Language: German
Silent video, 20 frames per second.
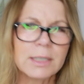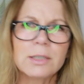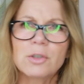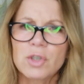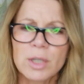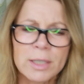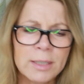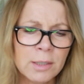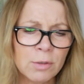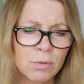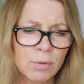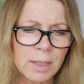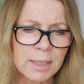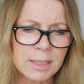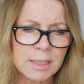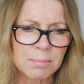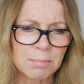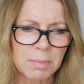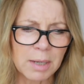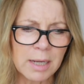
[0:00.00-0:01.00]
Jenny, du
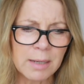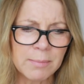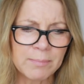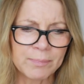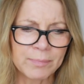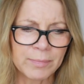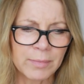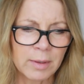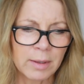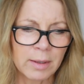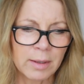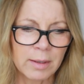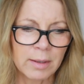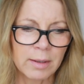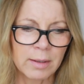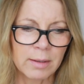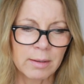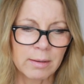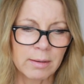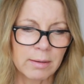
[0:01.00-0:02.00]
kannst bleiben.
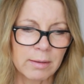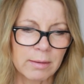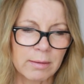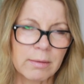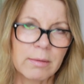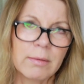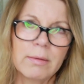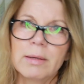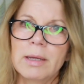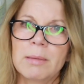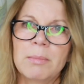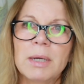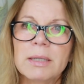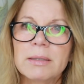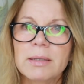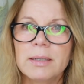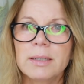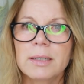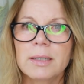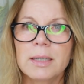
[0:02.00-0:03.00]
Er
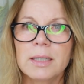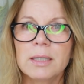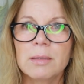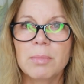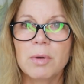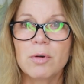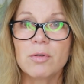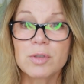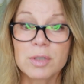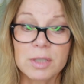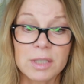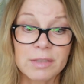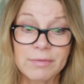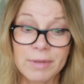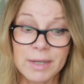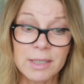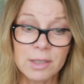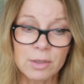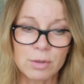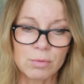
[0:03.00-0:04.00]
machte eine kleine Pause, das
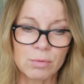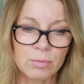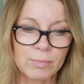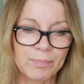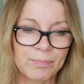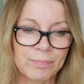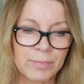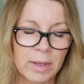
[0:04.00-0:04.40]
weißt du.